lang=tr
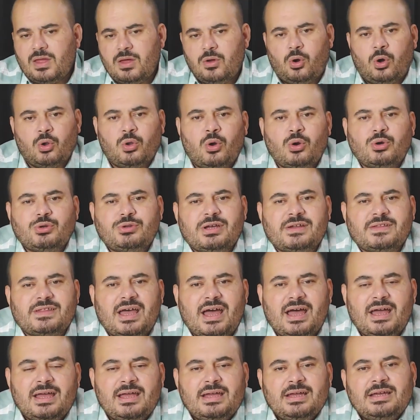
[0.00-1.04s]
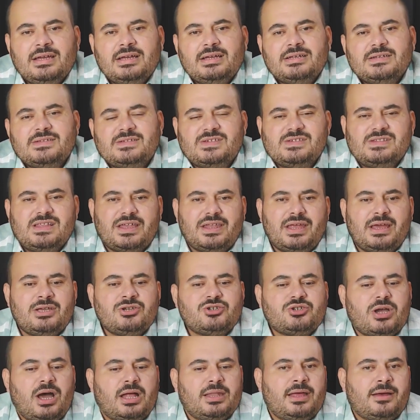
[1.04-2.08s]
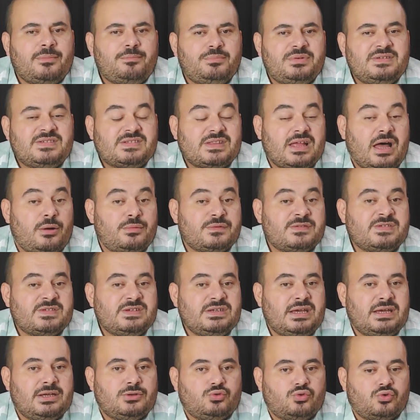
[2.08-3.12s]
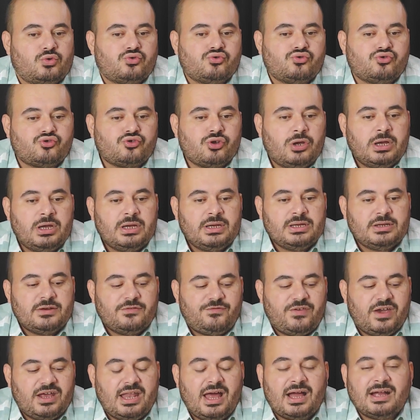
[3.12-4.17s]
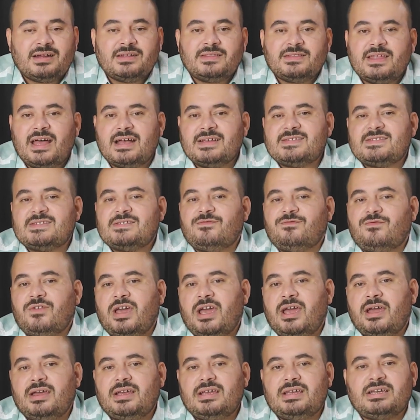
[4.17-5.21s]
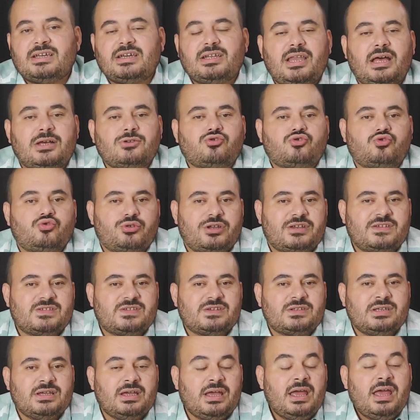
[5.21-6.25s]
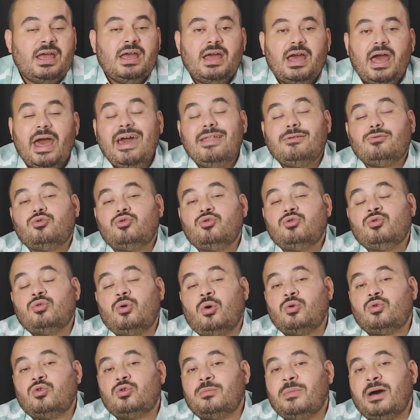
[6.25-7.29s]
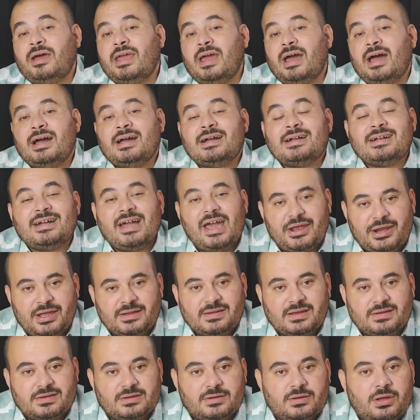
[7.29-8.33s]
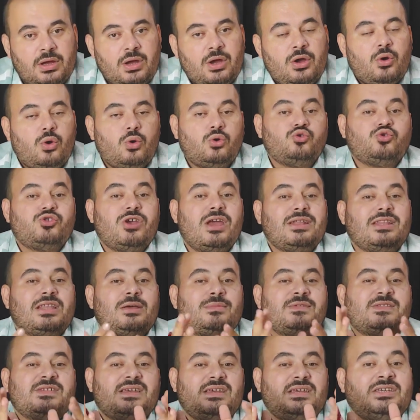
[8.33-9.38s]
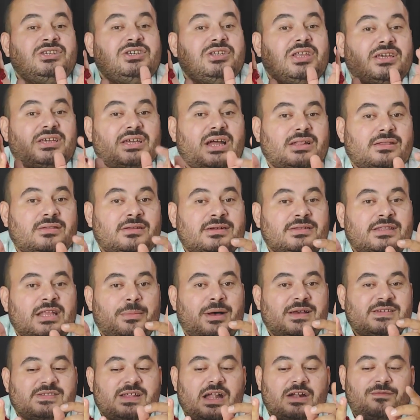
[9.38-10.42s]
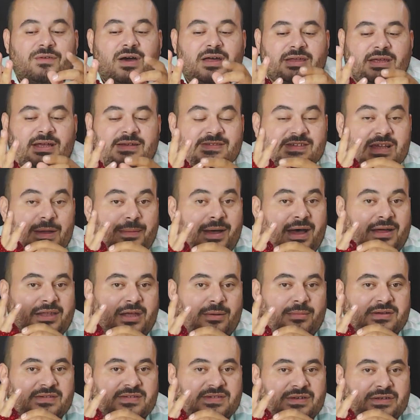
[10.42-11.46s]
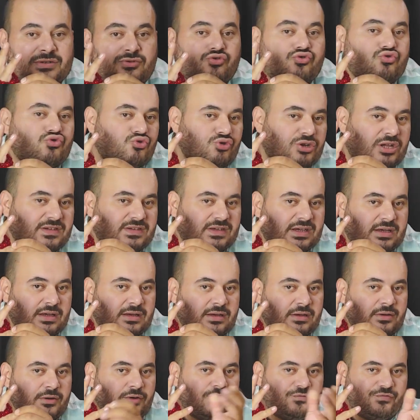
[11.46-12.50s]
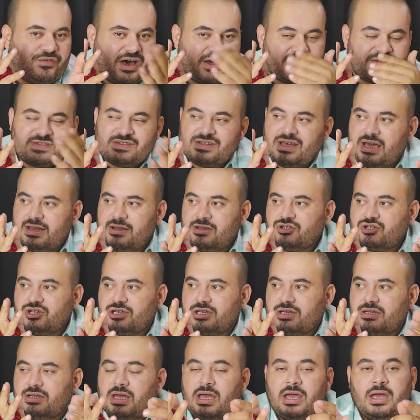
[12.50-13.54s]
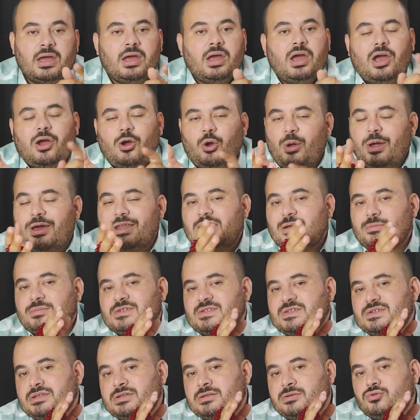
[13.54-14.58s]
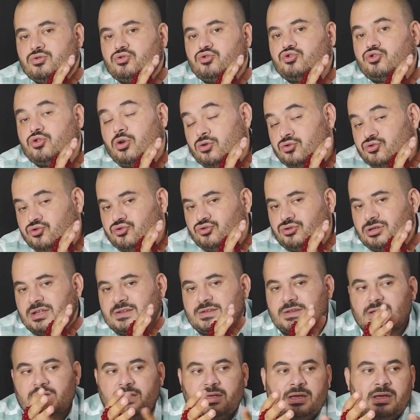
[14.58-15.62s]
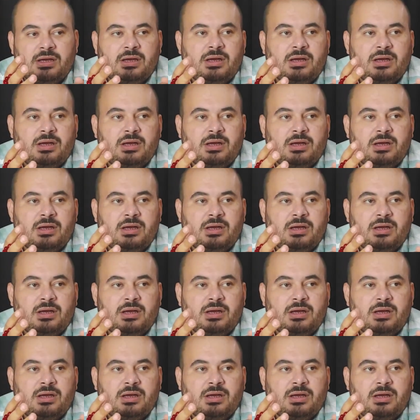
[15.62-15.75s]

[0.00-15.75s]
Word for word: O noktada sizlere inşallah biz tavsiye ediyoruz. Felak, Nas ve İhlas suresini her gün okumaya gayret edin. Özellikle mesela iki rekatlık namazlar var ya sabah namazının sünneti. Farzı da aynı şekilde. Öğlen namazının son sünneti.